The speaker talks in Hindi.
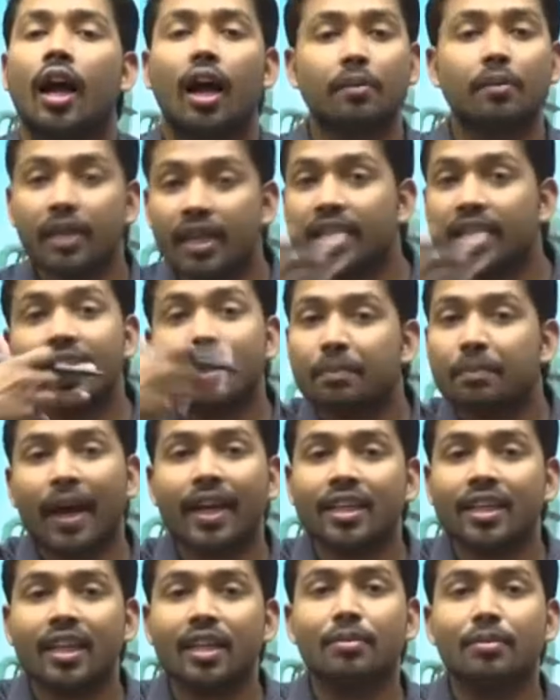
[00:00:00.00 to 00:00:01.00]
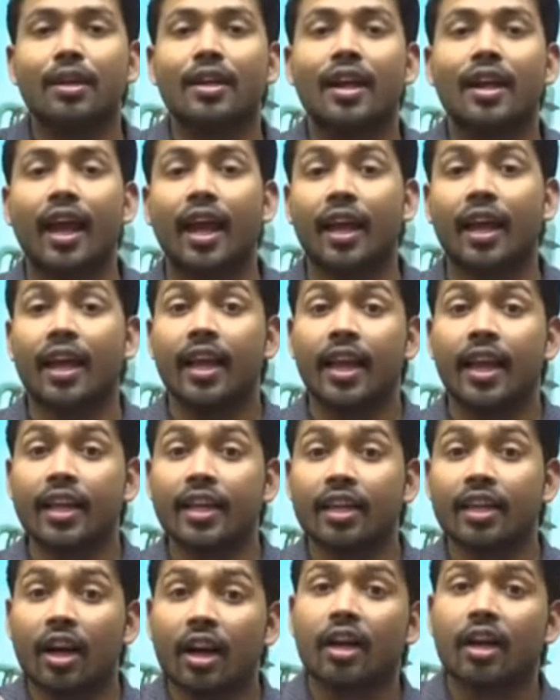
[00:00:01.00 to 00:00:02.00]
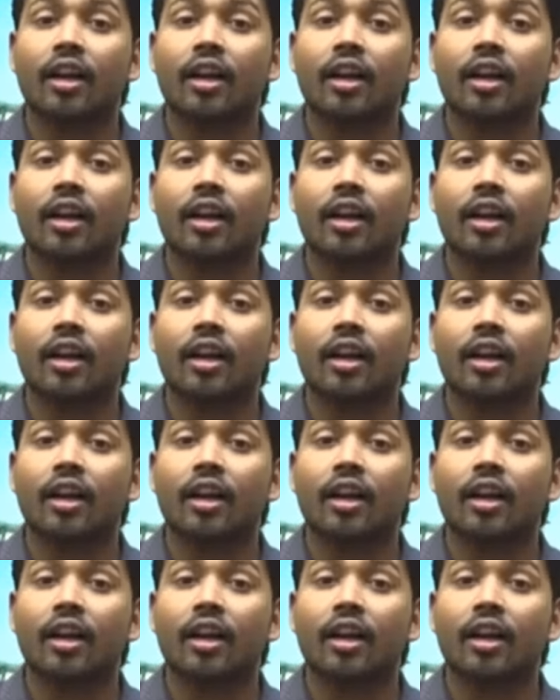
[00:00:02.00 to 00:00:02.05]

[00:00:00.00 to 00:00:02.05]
अभी ये पानी नहीं बन रहा है लेकिन